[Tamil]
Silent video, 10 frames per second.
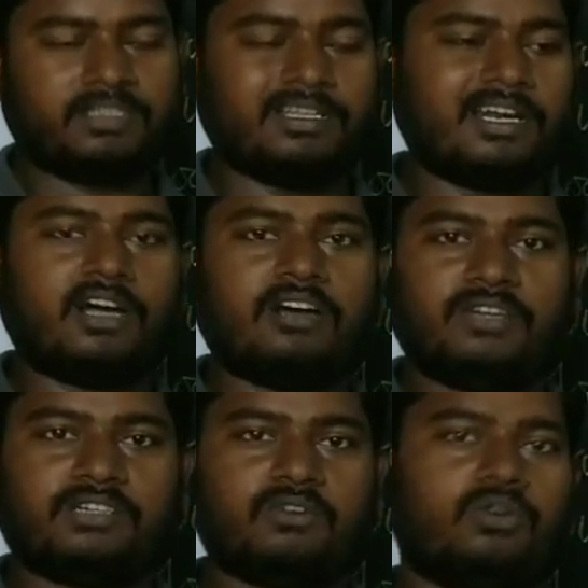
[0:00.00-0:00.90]
இந்த
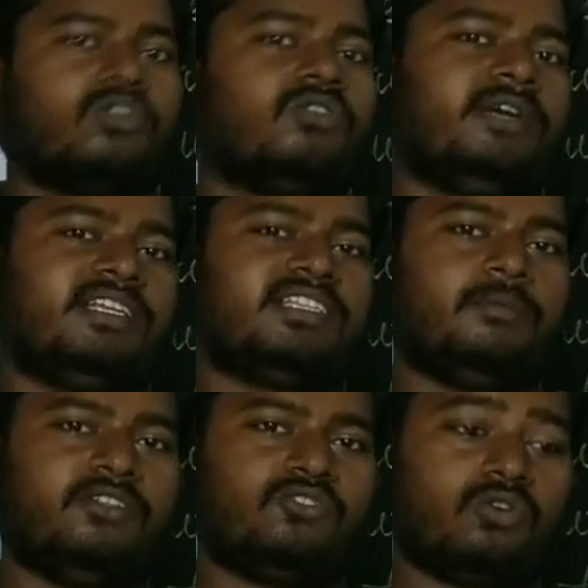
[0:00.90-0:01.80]
நாவல் கொரோனா வைரஸ்
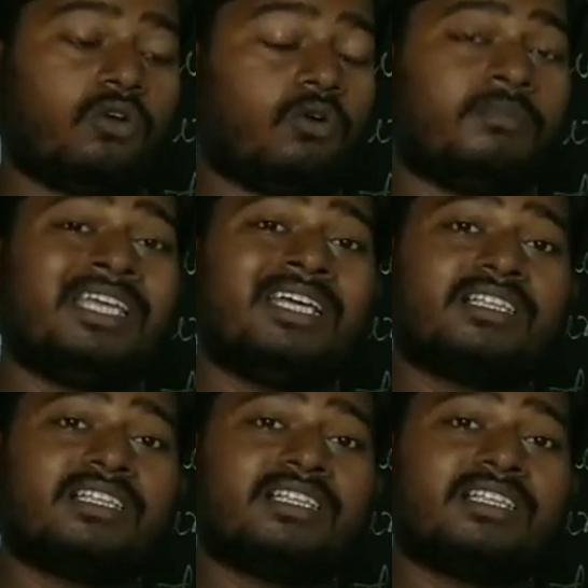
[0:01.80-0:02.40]
அப்படின்னு சொல்கிறோம்